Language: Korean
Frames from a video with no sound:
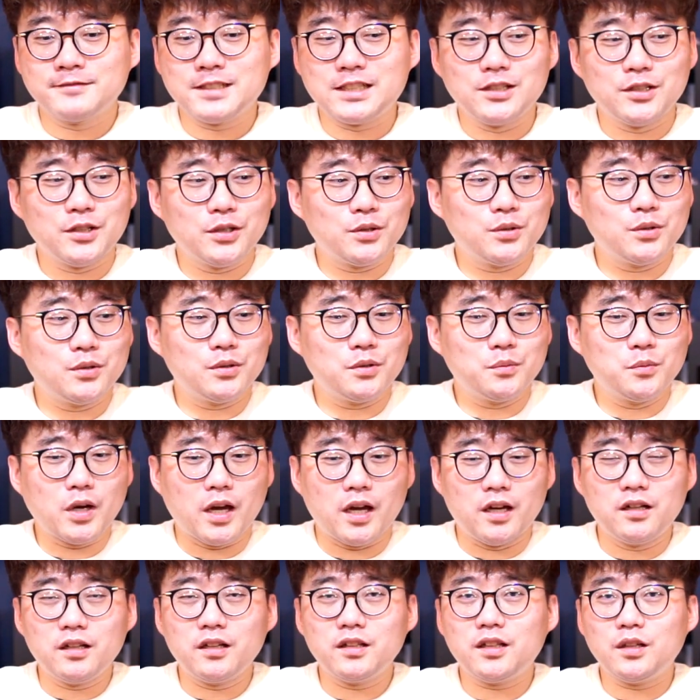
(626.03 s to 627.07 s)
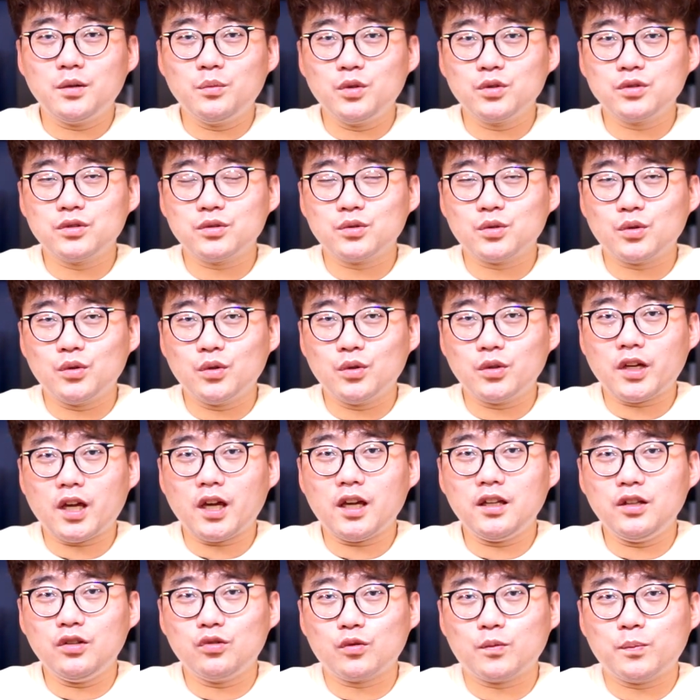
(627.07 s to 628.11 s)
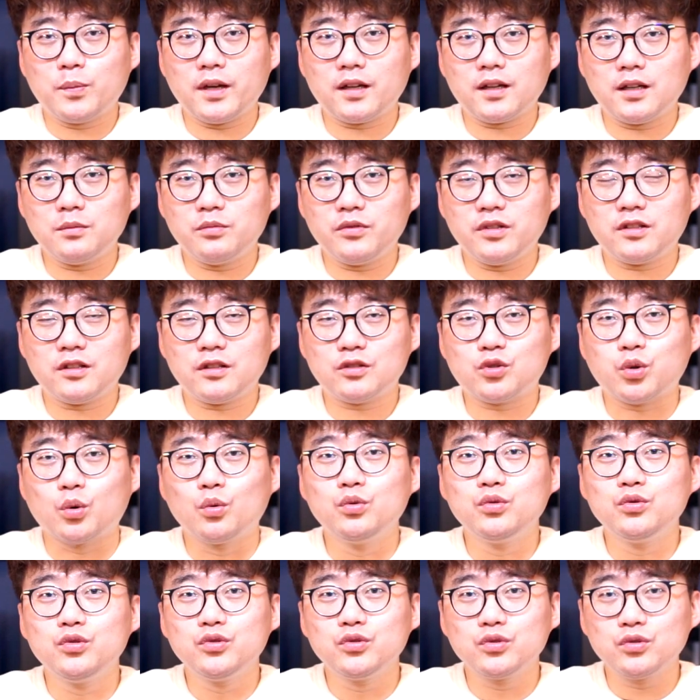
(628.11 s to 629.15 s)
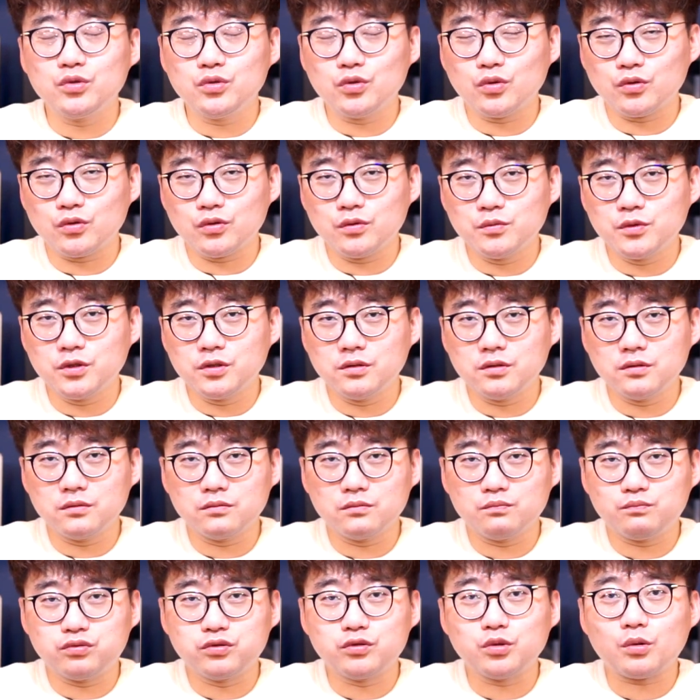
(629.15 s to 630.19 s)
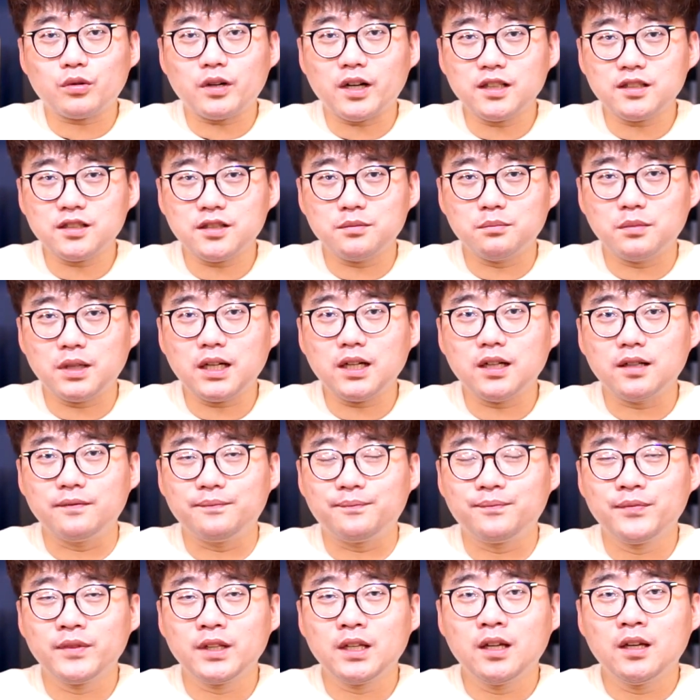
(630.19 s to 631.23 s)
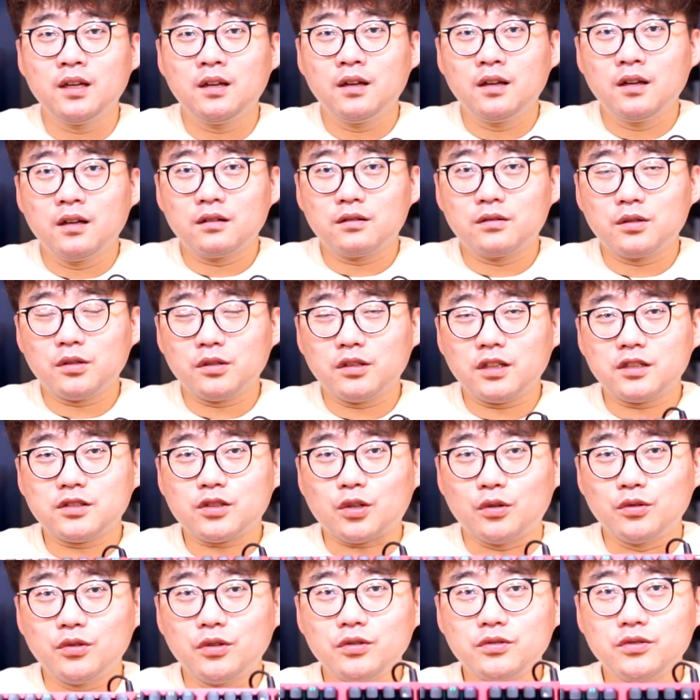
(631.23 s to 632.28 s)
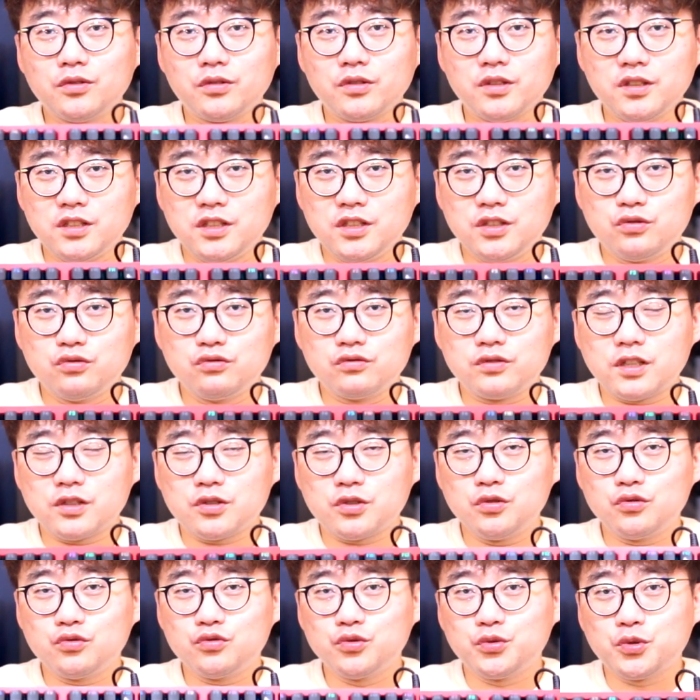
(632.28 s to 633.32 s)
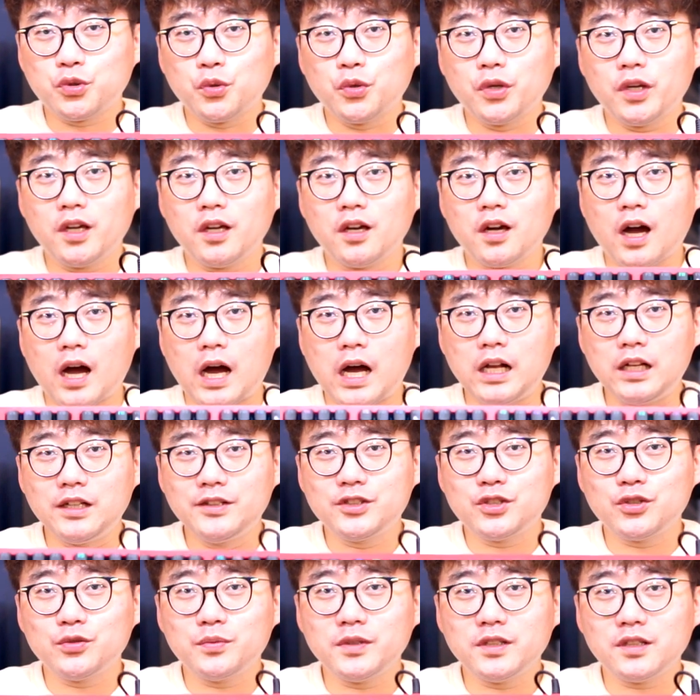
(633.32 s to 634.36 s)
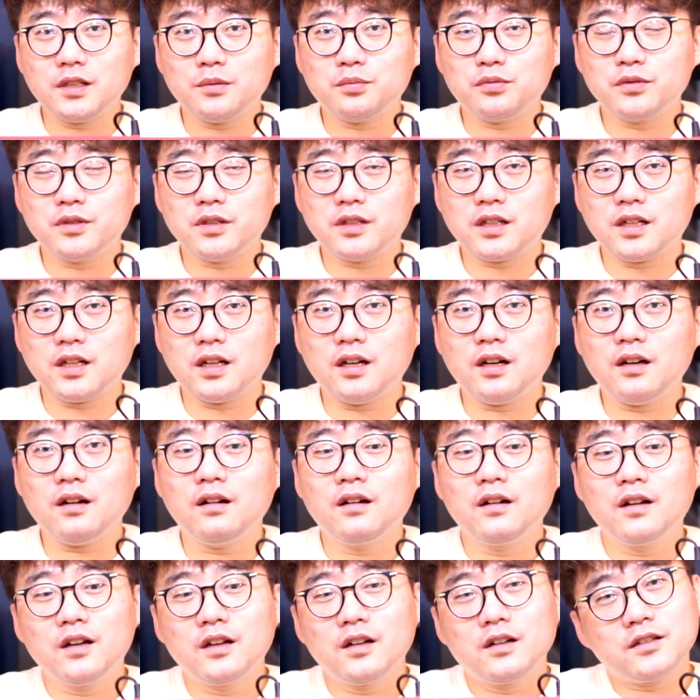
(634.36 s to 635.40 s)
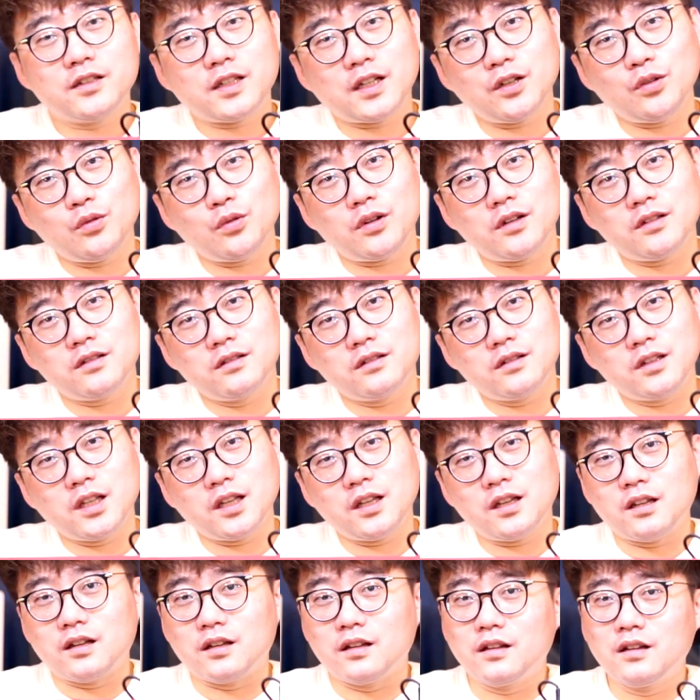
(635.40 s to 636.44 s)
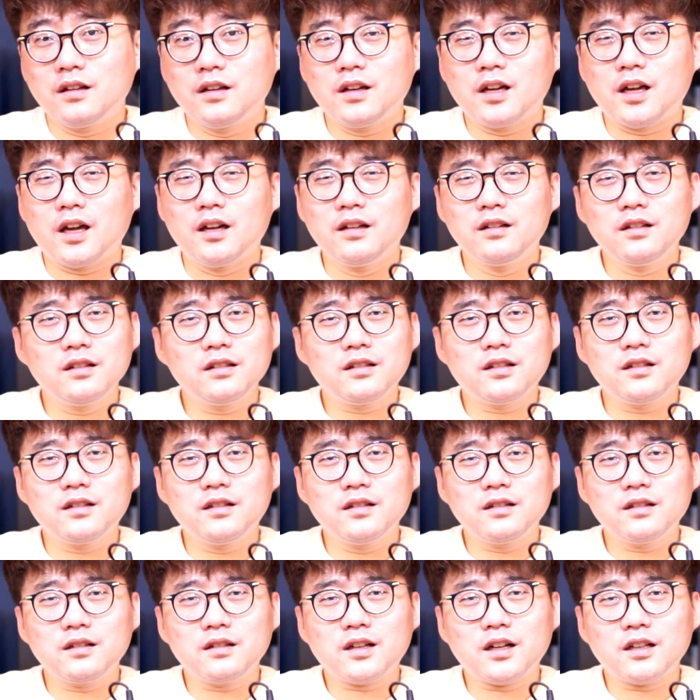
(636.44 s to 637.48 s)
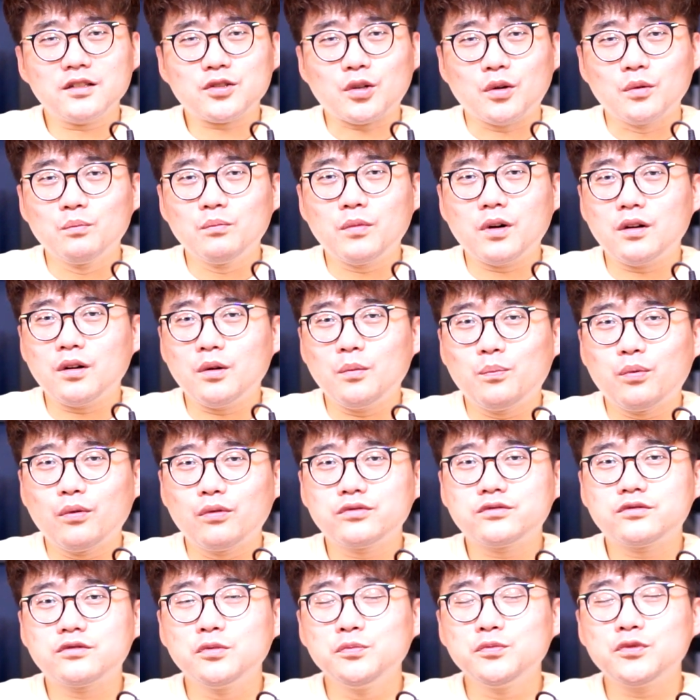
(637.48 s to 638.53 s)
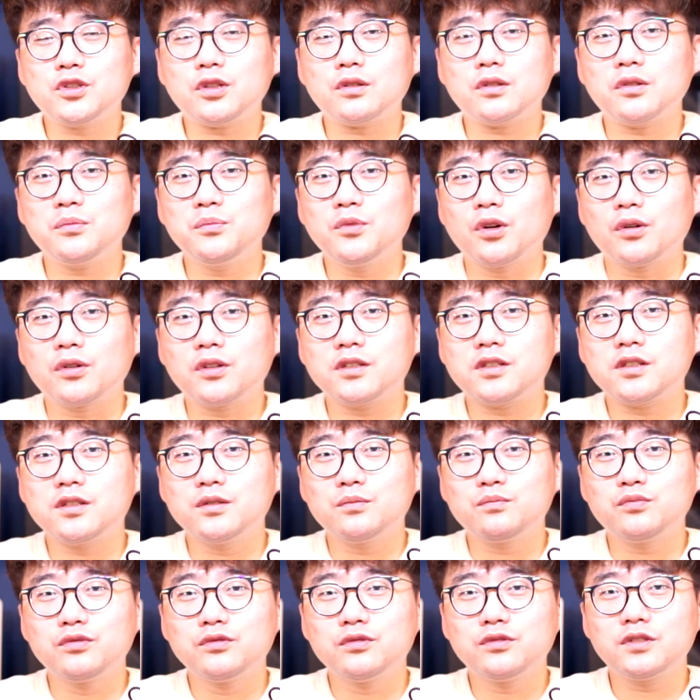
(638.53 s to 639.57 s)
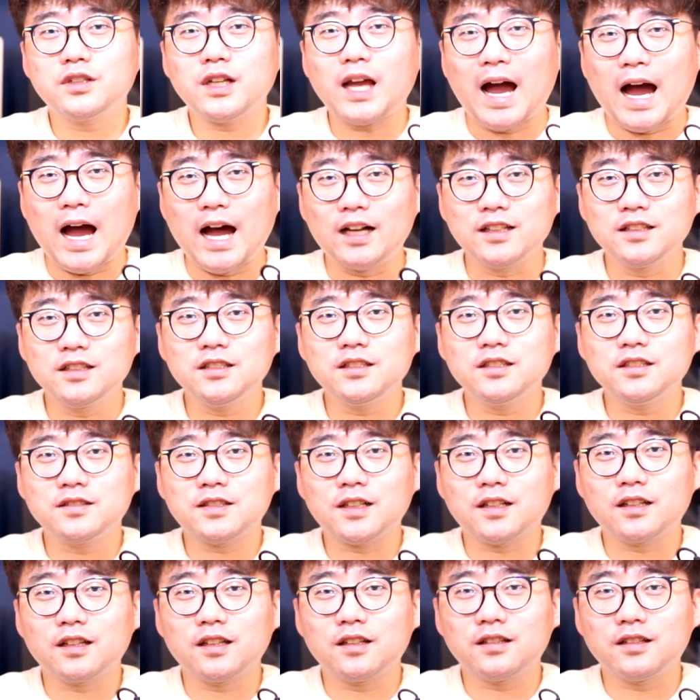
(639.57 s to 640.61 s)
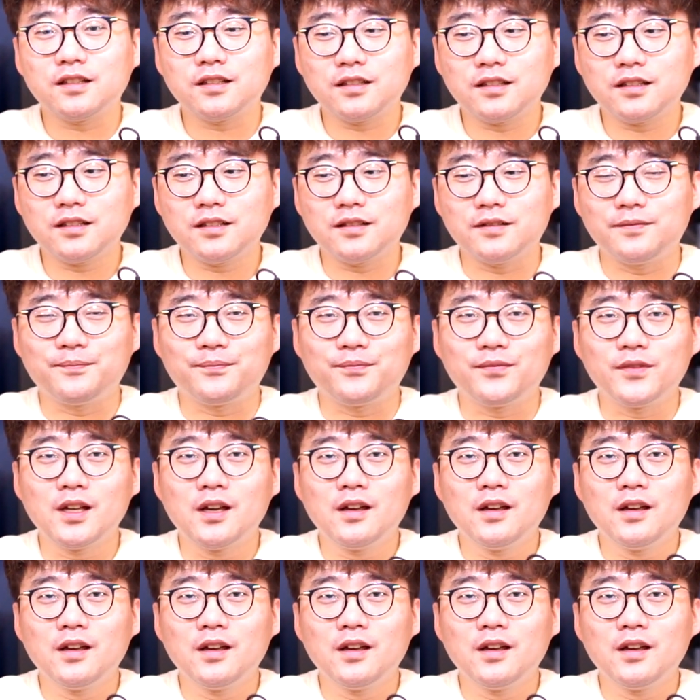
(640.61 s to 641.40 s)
그리고 뭐 LED 모드도 K600에 비해서 종류는 조금은 부족하지만 그러나 전형적인 이중사출 구조의 RGB다 보니까 사용하는데 LED가 정말로 목숨처럼 여기시는 분들이 아닌 이상에는